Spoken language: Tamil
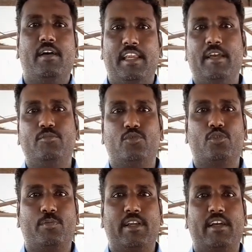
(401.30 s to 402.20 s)
நேம்
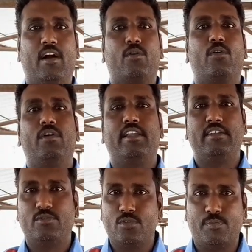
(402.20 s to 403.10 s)
சூஸ் பண்ணுங்கள் அக்கௌண்ட்டு
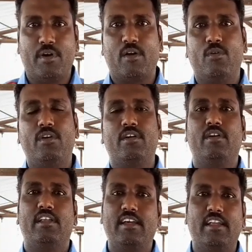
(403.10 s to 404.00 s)
சூஸ் அக்கௌண்ட்
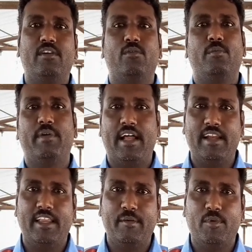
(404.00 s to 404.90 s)
இதுக்குன்னு உங்கள்
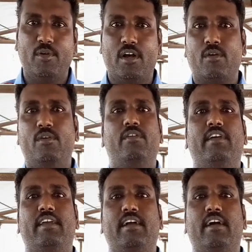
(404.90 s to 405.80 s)
பிராண்ட் நேமில் ஒரு அக்கௌண்ட்
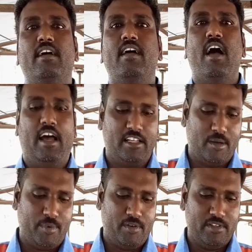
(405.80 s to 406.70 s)
வைங்க
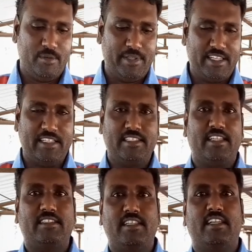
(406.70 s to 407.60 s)
அதுக்கப்புறம் வந்து பார்த்திங்கன்னா
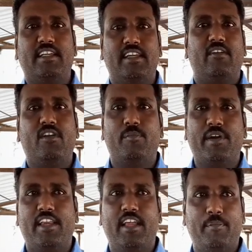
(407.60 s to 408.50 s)
சின்ன சின்னதாக டெவலப்
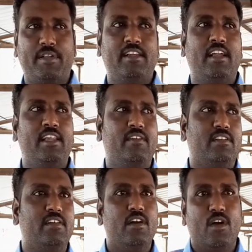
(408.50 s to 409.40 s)
பண்ணி அப்போ தான் நாளைக்கு
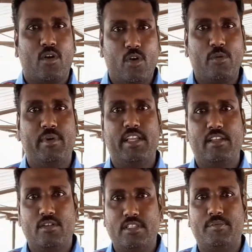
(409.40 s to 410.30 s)
வந்து கவர்மெண்ட்
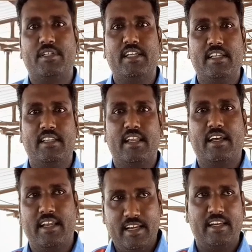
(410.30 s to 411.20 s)
ஏதோ சப்சிடி
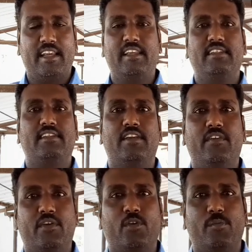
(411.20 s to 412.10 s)
தராங்க இல்லைன்னு ட்ரைனிங்
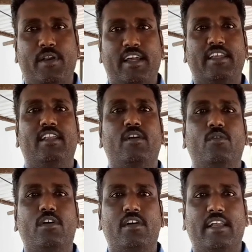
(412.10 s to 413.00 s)
சர்டிஃபிகேட் கூப்பிட்றாங்க இதெல்லாம்
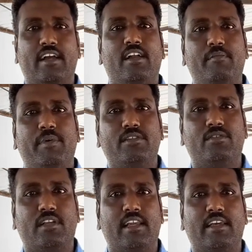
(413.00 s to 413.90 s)
உங்களுக்கு ரெக்கார்டு
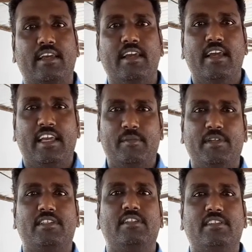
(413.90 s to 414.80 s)
பேசணும் நாளைக்கு
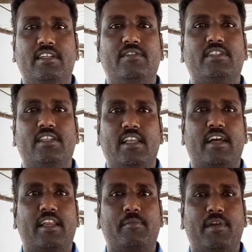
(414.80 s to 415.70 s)
இந்தமாதிரி சின்ன சின்ன விஷயத்தெலாம்
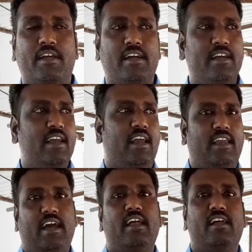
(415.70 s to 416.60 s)
கரெக்ட் பண்ணுங்கள்
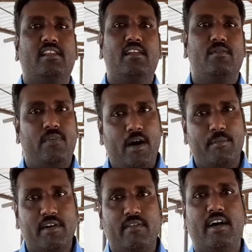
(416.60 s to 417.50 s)
யாராக இருந்தாலும்
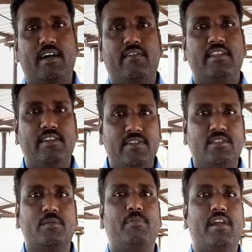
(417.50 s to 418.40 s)
ஃபார்முக்கு வாங்க வந்து
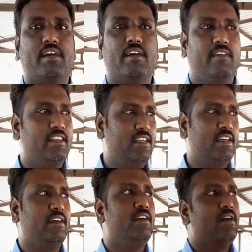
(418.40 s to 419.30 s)
விசிட் பண்ணுங்கள் வந்துட்டு
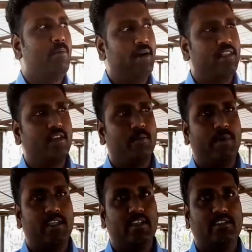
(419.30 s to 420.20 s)
பத்துக்கு
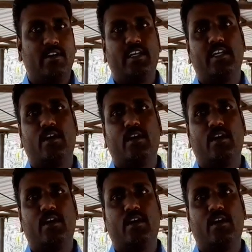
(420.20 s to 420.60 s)
பதினஞ்சு வாட்டி